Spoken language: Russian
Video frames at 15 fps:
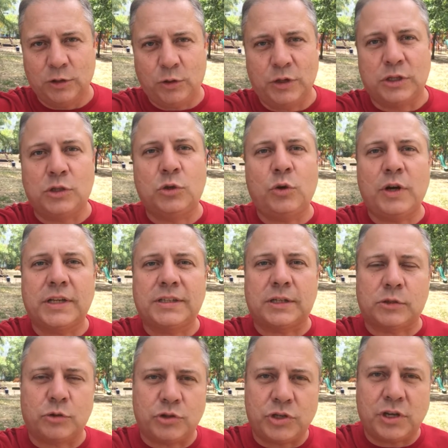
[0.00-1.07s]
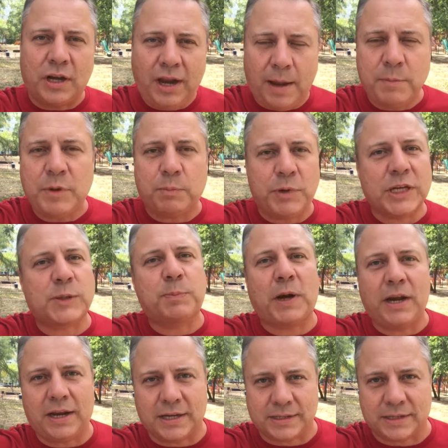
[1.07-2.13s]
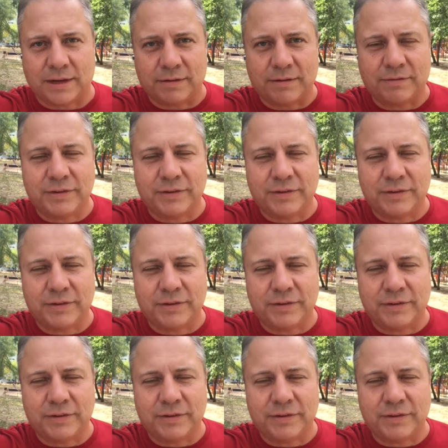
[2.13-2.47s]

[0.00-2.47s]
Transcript: То есть ссориться с учителями бесполезно.